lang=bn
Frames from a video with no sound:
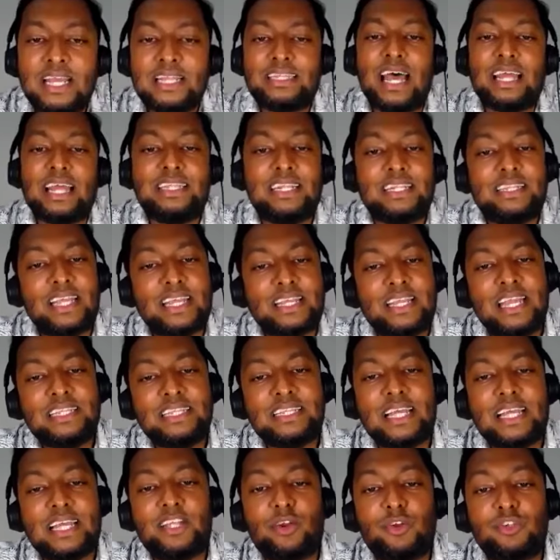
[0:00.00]
তাদের দেখেই
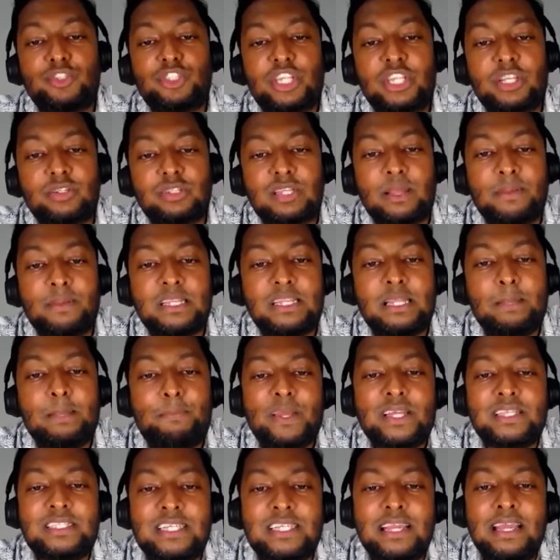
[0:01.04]
তাদের অস্থিরতা বৃদ্ধি
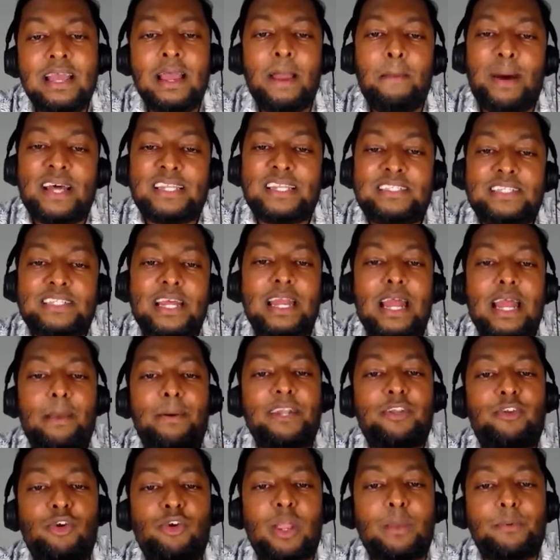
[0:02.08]
পেয়েছে মাঝখানে
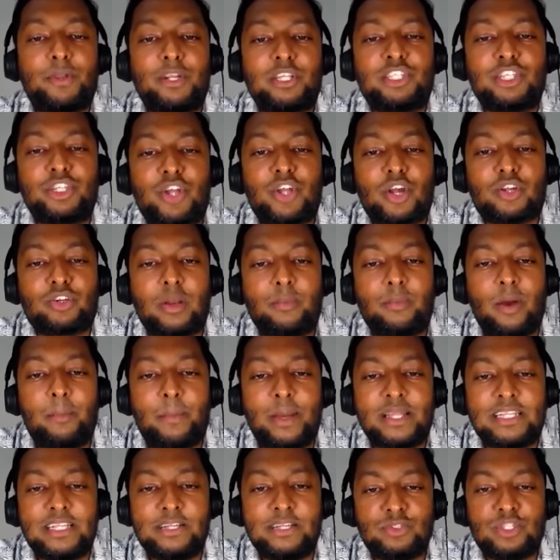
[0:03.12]
আবার ঢুকে পড়েছে ডক্টর
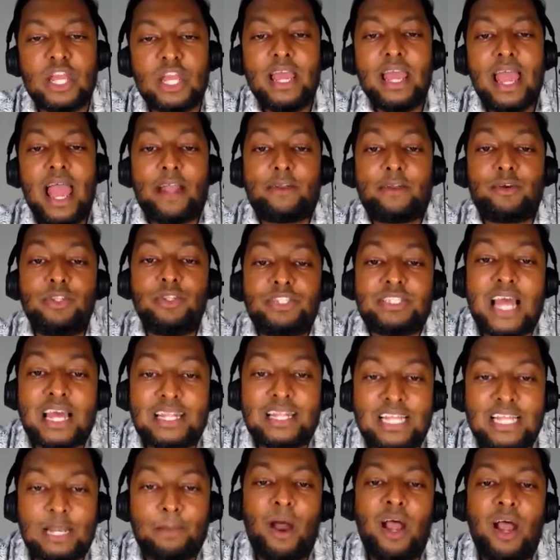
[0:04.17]
মোহাম্মদ ইনুস এখন
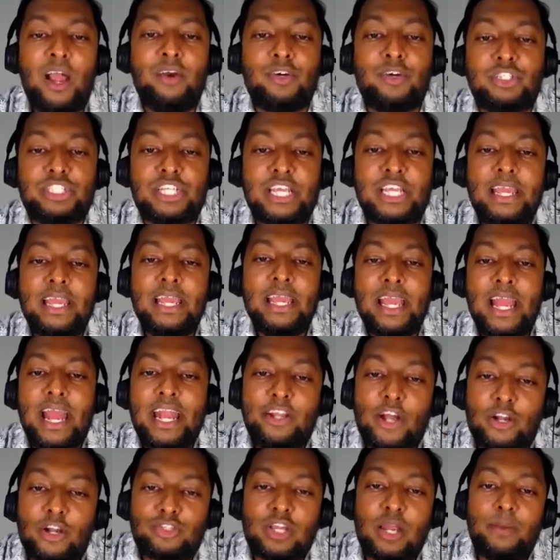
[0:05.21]
তাদের ভয় হচ্ছে এই
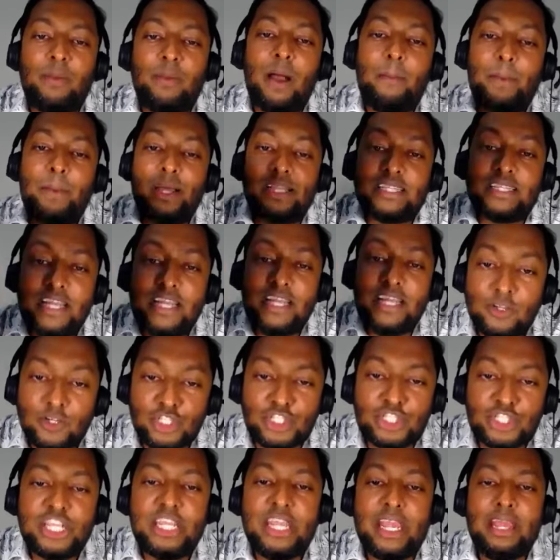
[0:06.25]
ডক্টর মোহাম্মদ ইনুস
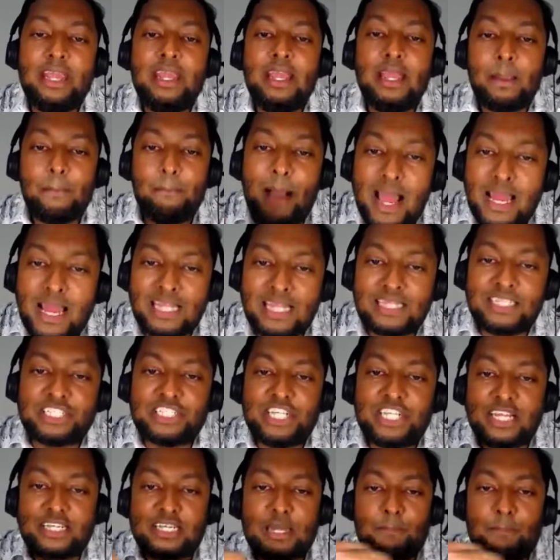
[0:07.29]
দিয়ে
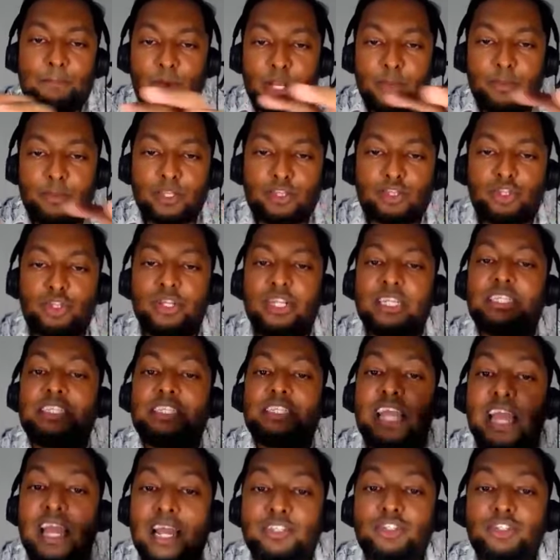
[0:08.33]
বাংলাদেশে একটি পরিবর্তনের
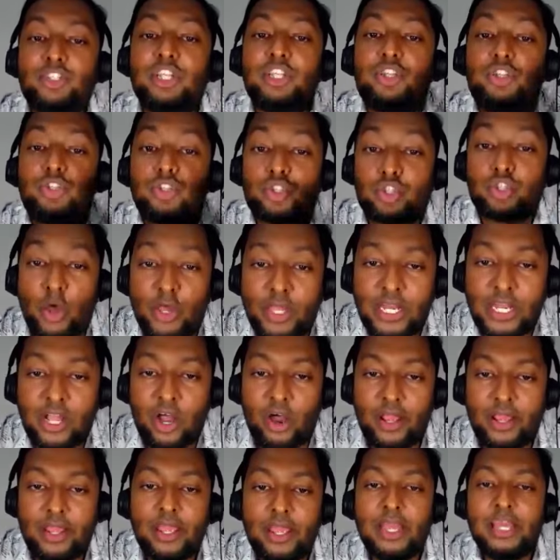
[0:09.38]
ছায়া যদি তৈরি
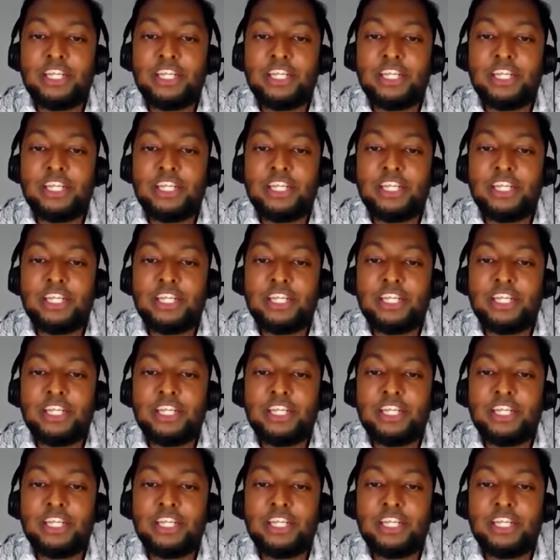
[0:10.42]
হয়